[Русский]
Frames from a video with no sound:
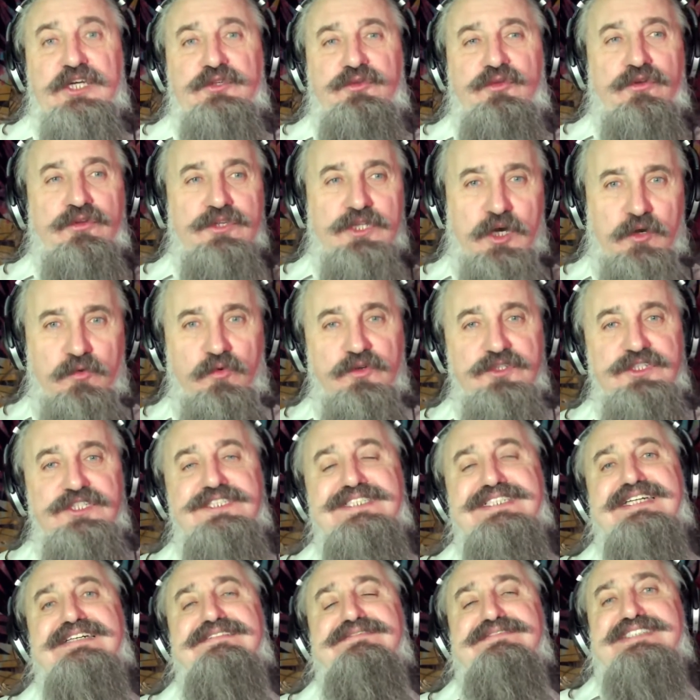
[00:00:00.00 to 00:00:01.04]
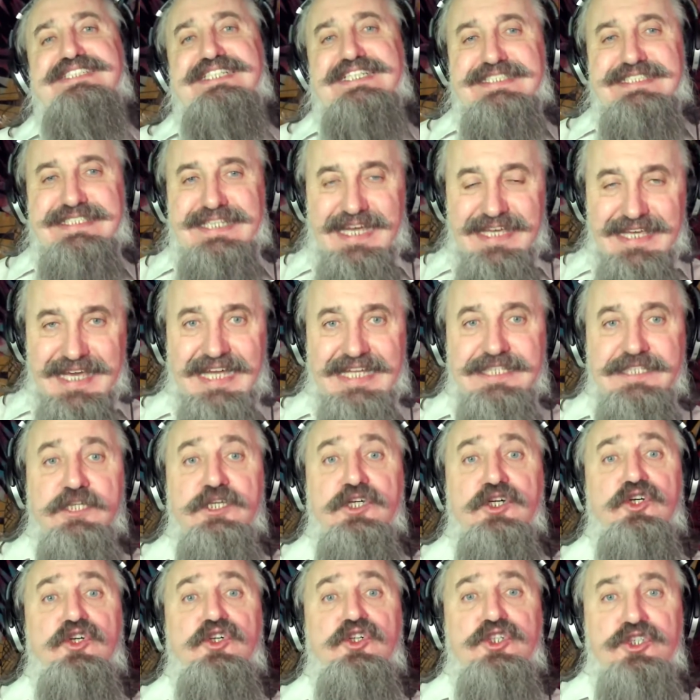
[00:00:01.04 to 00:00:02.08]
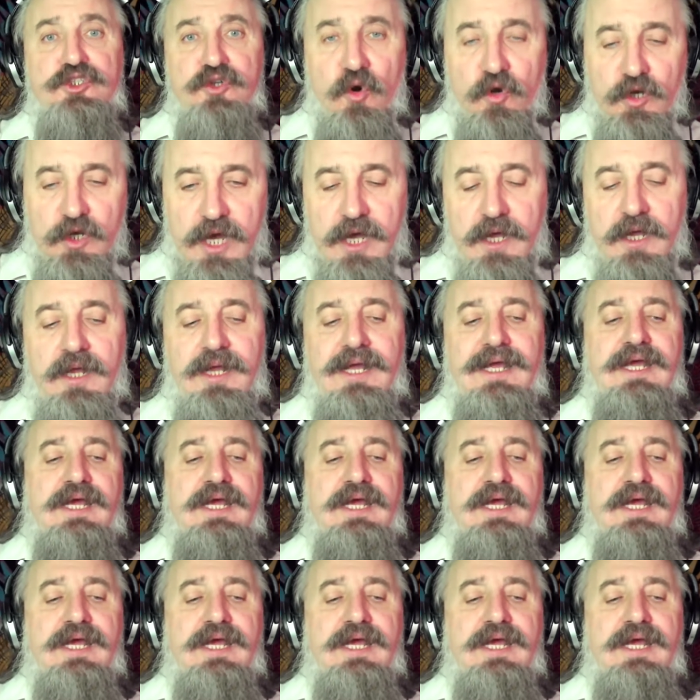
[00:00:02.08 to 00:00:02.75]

который находится в состоянии шока.